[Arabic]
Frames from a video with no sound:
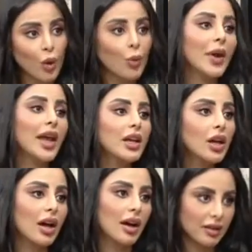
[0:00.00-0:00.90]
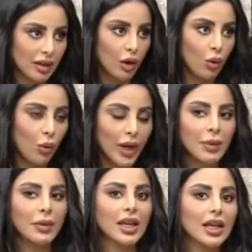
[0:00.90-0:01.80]
وبين نقاط القوة
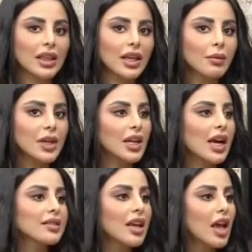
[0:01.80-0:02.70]
يمكن كثير من الناس